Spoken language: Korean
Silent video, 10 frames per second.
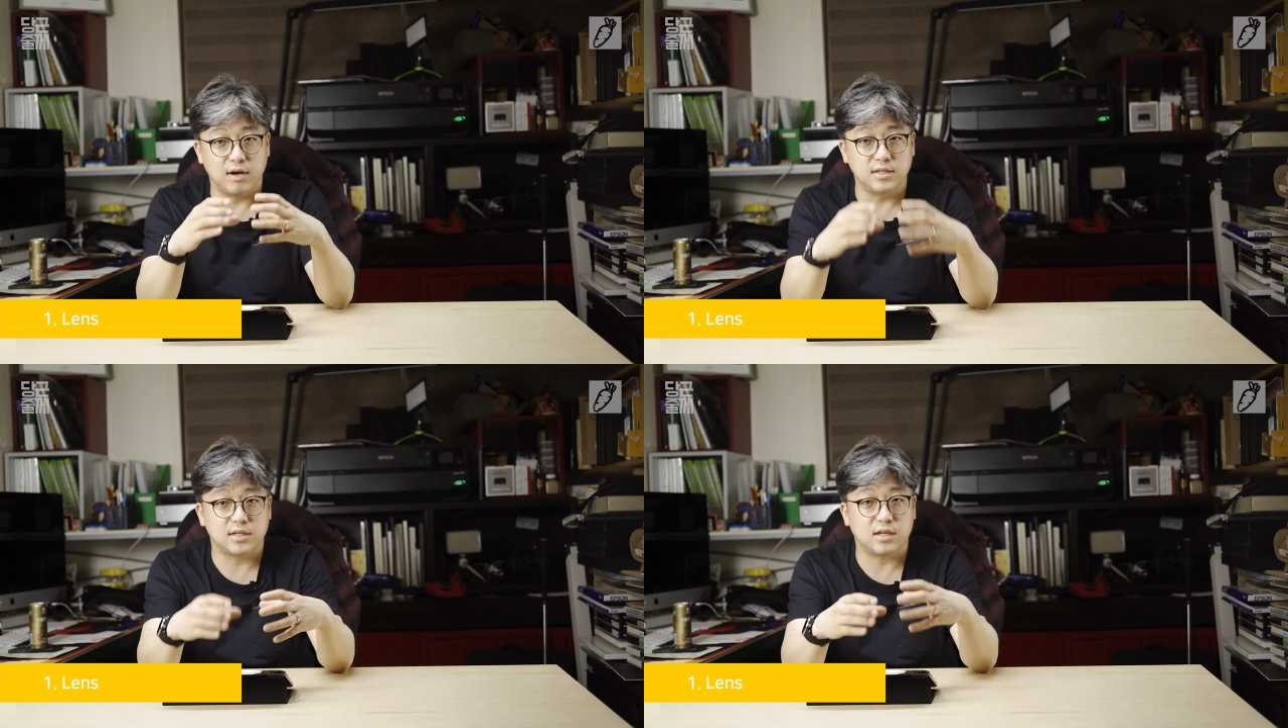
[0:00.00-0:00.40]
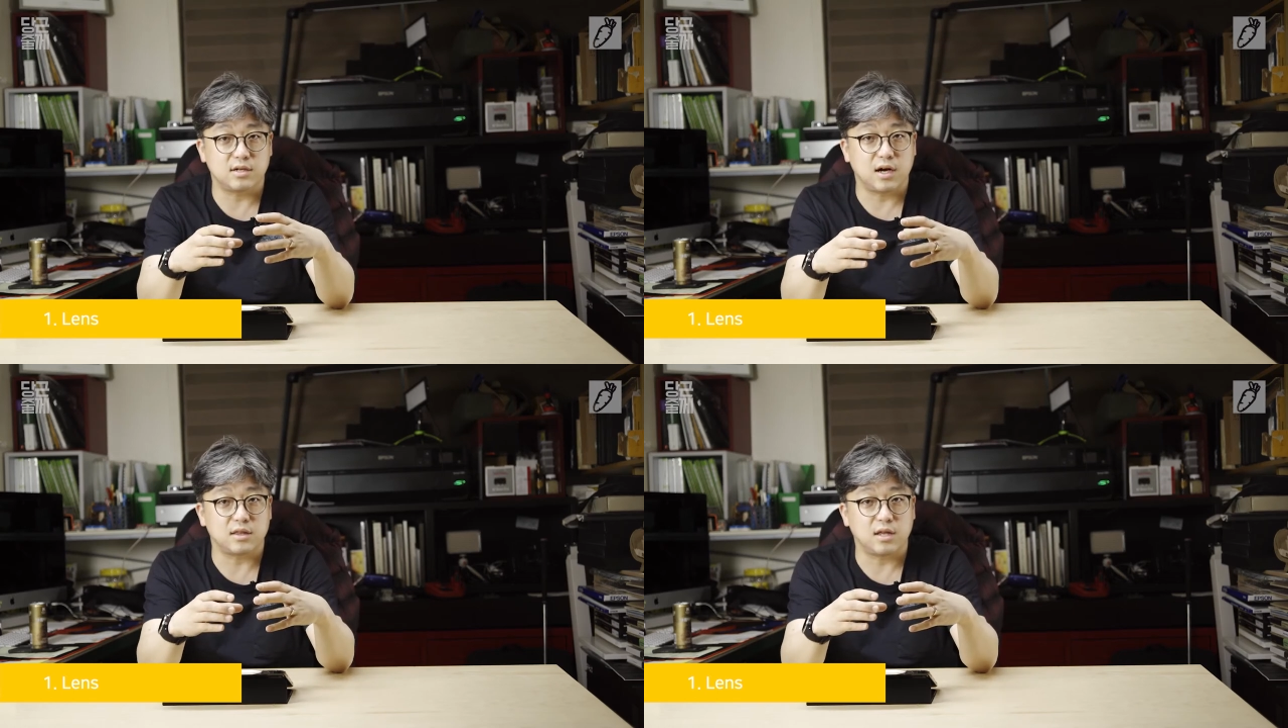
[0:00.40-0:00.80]
렌즈가
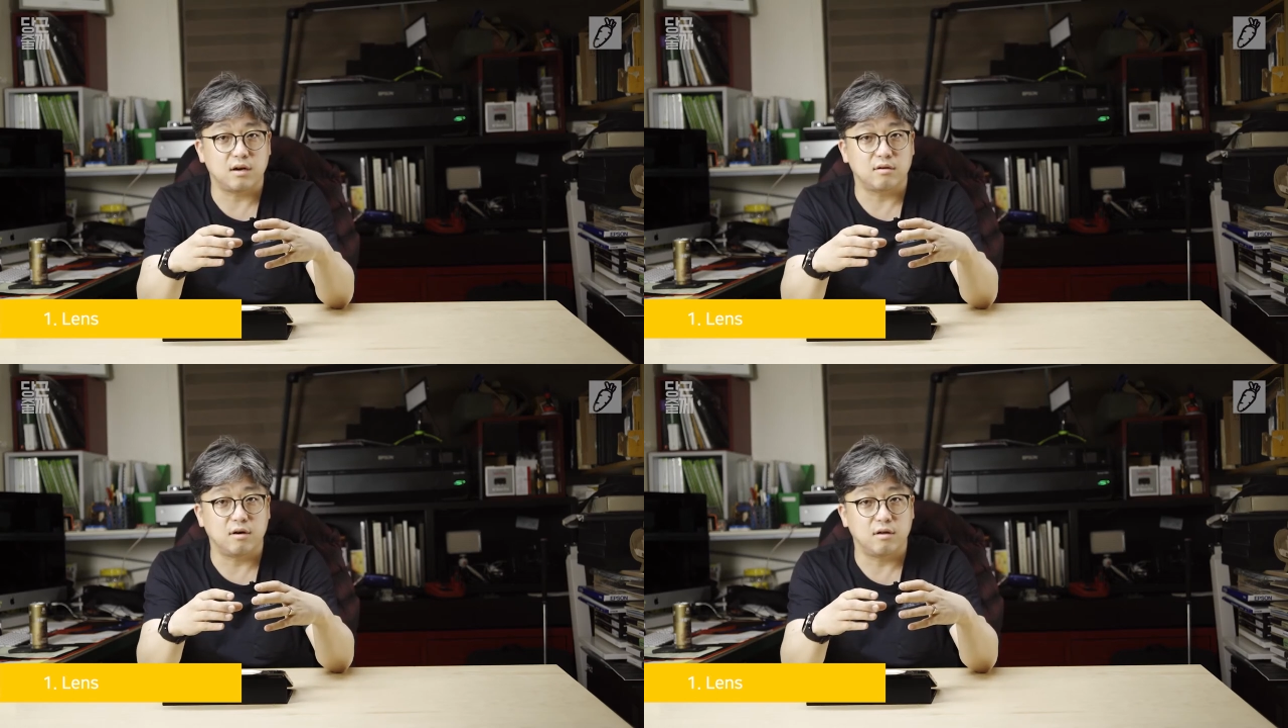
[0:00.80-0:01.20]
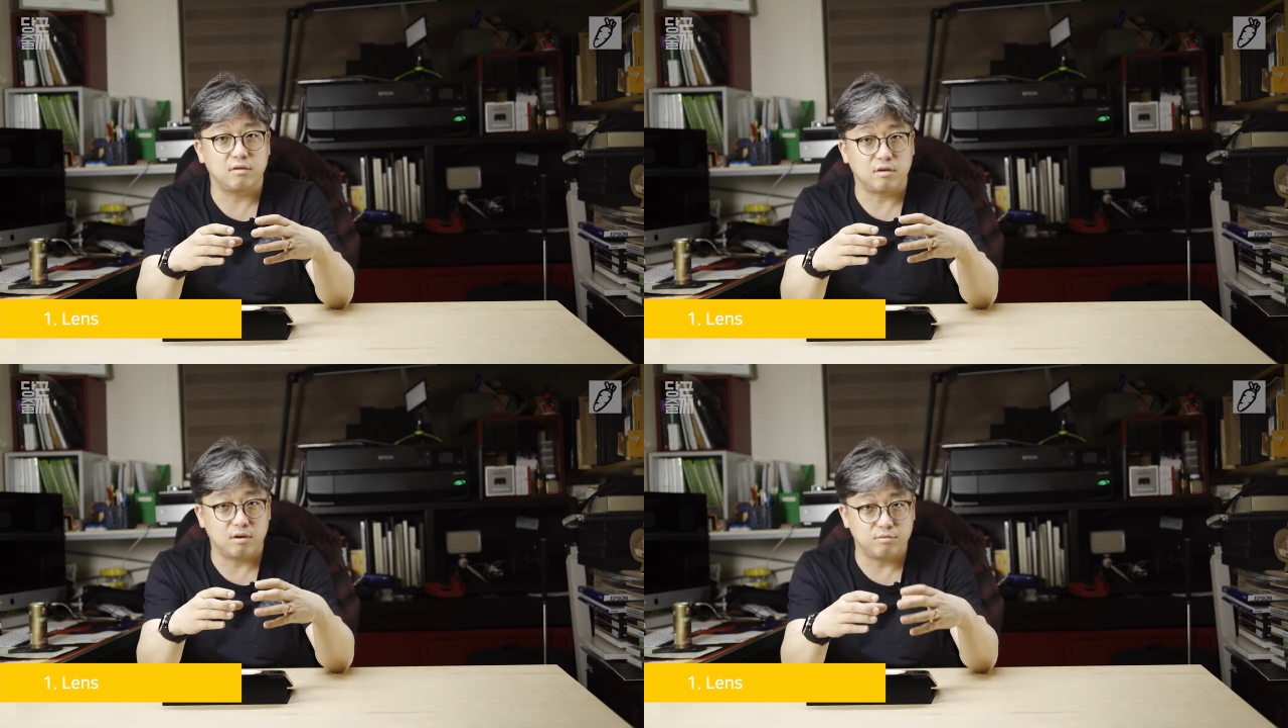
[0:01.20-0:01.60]
들어갔다는
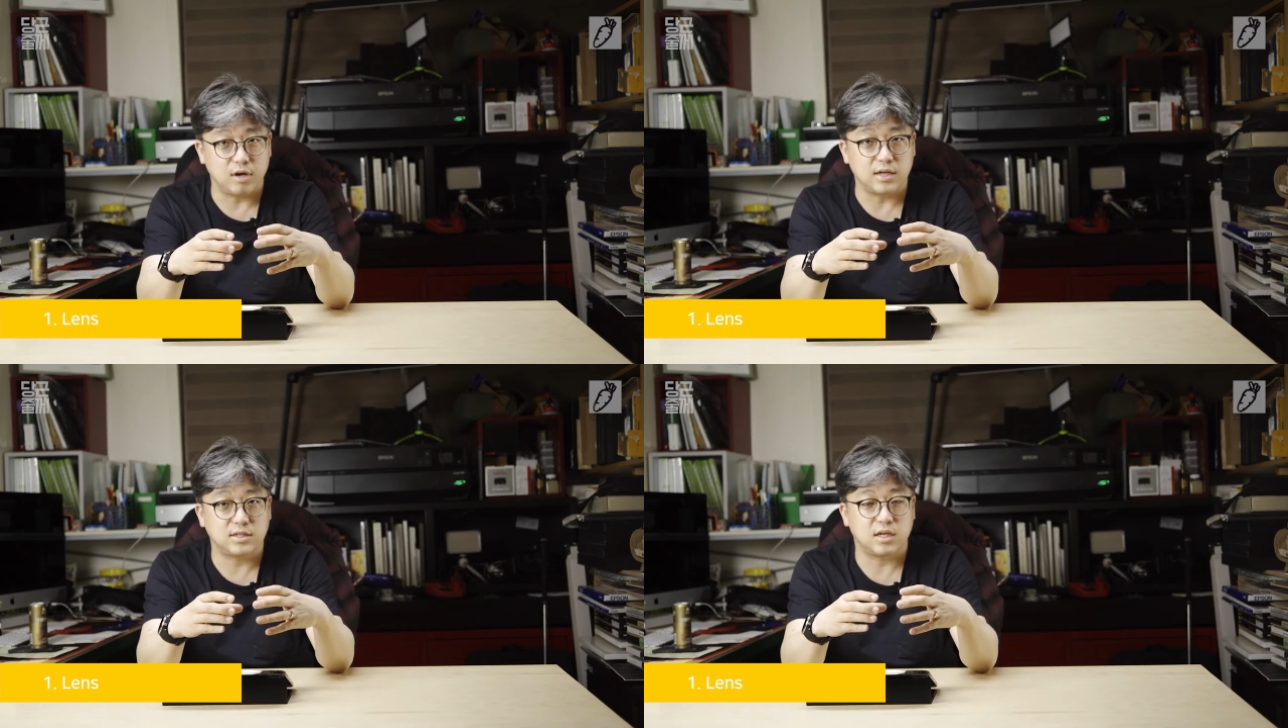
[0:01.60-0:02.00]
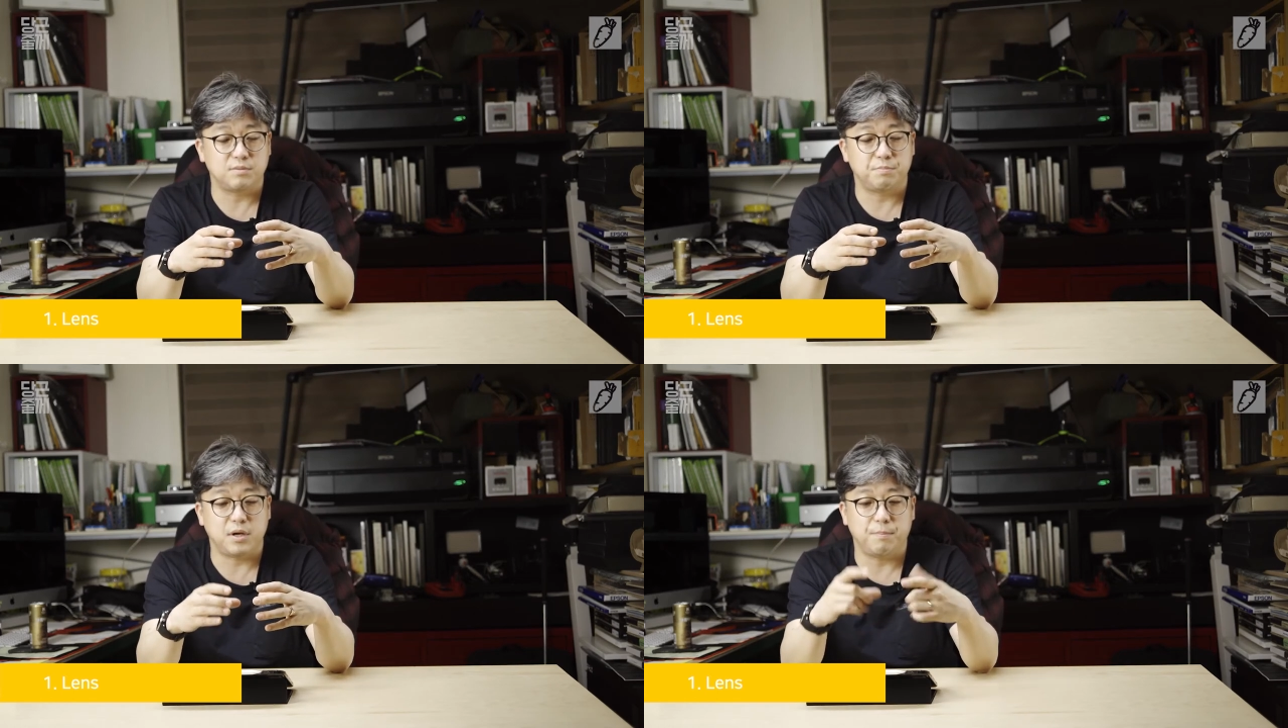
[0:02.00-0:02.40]
건 여러분도
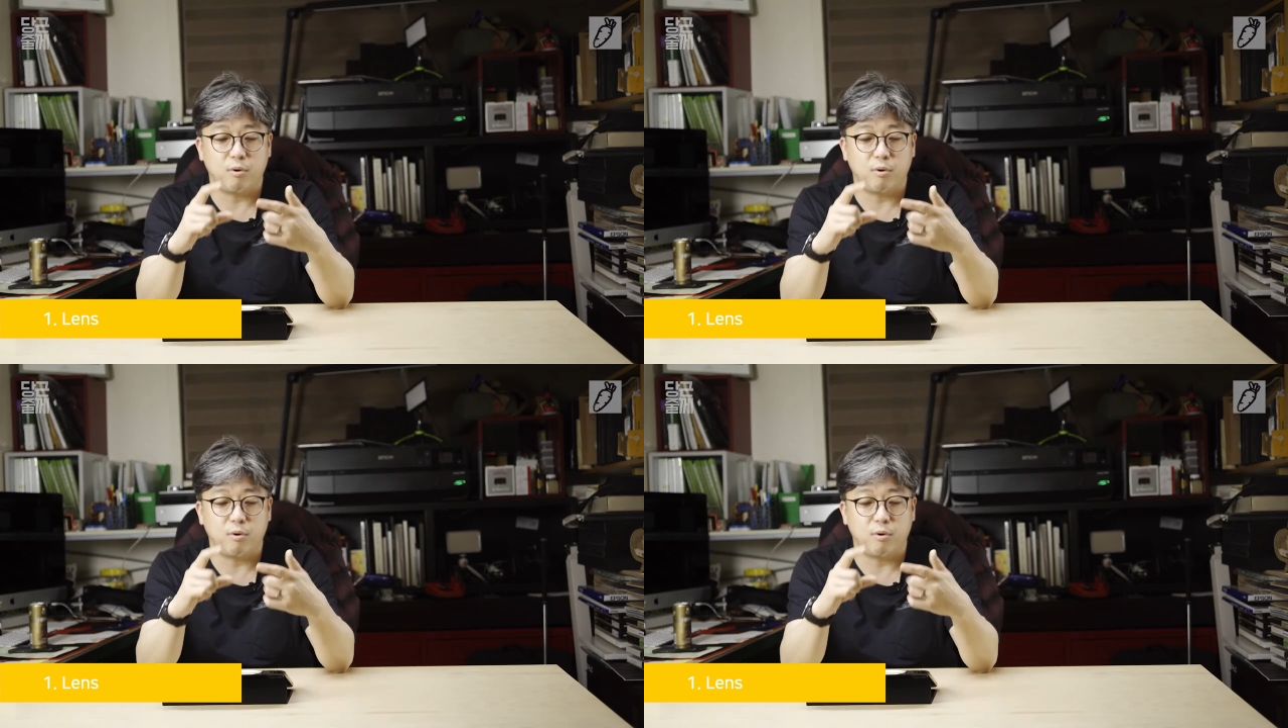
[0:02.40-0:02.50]
아시다시피